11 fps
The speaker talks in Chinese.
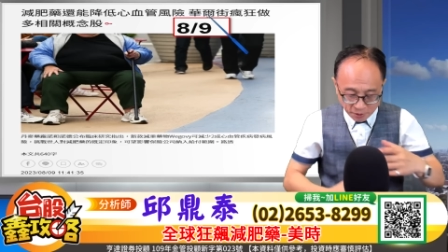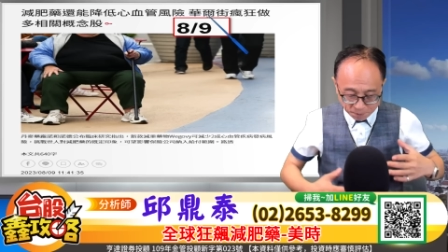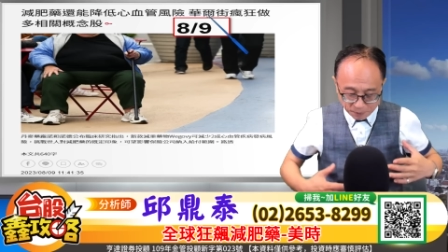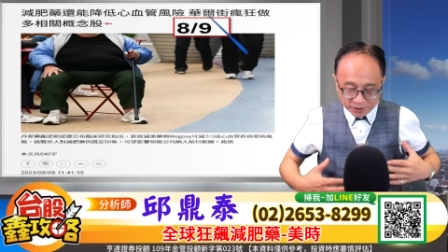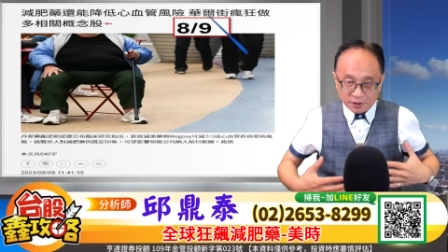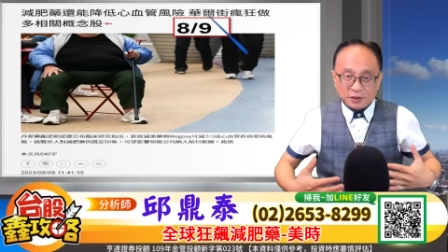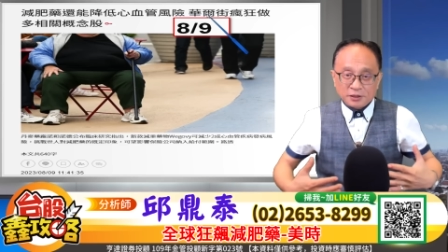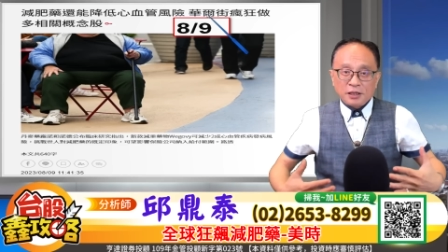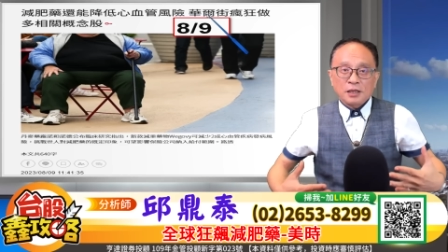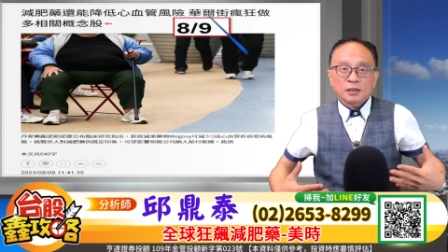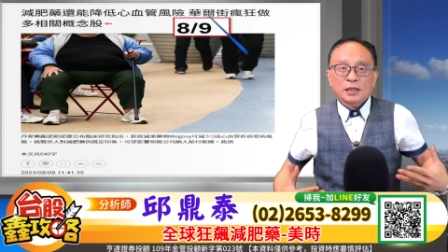马斯克
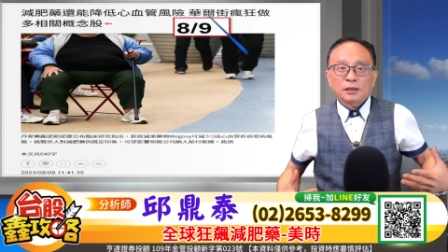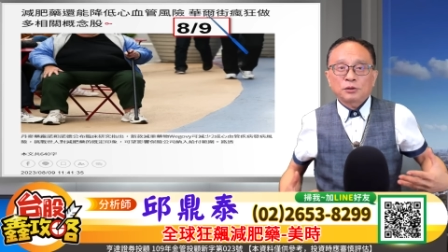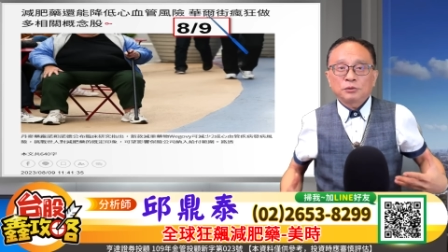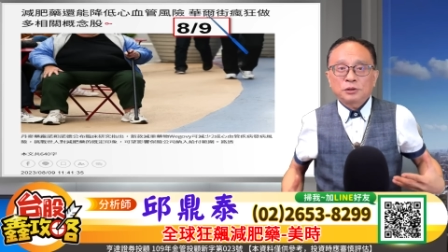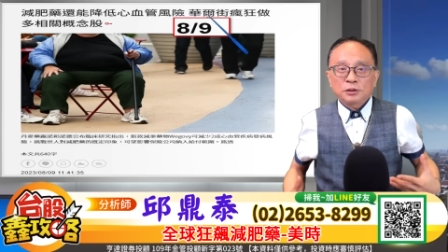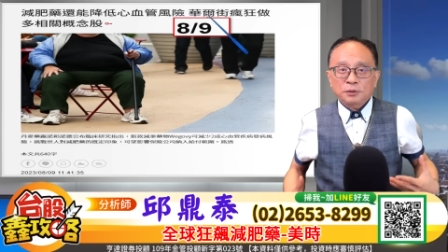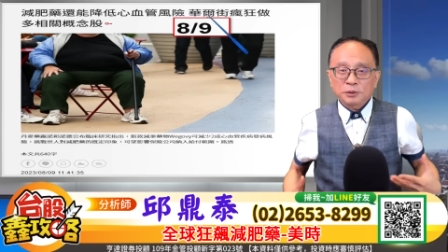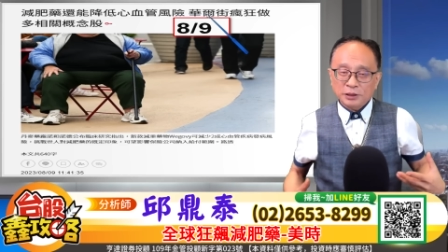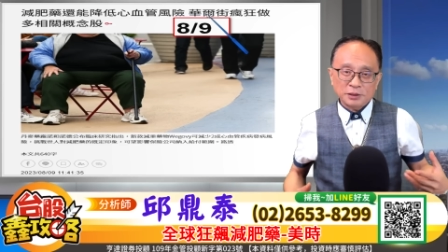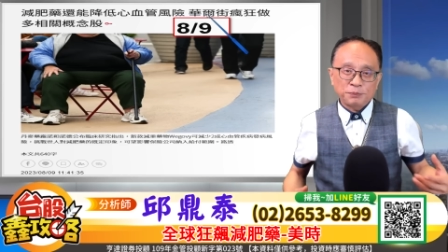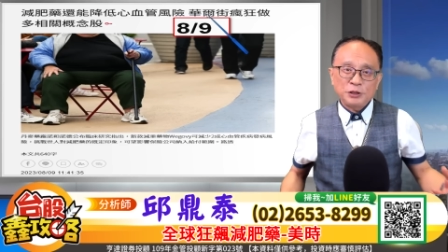挺着大肚子，那个应
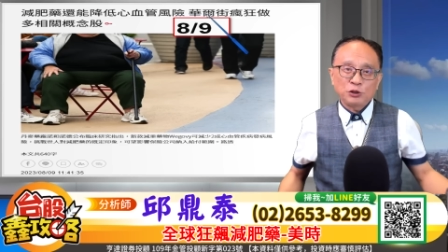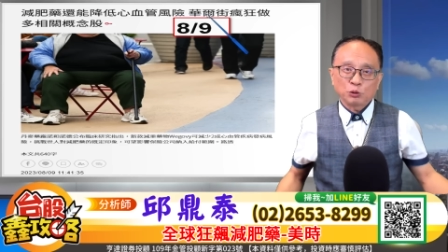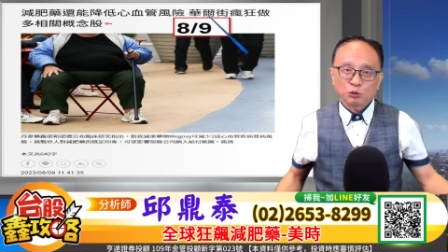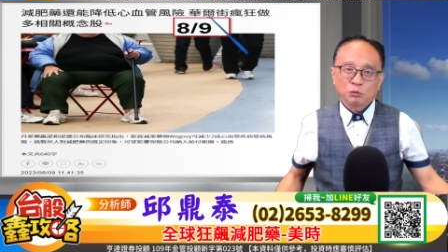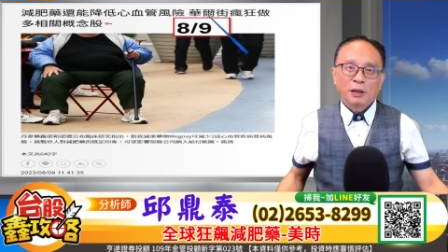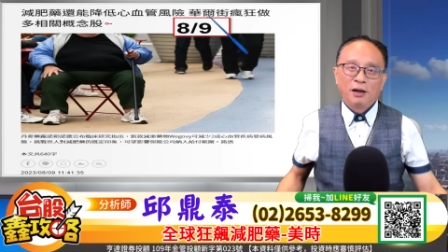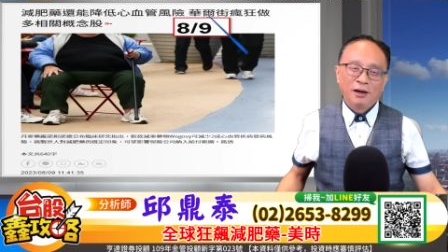该是啤酒肚吧，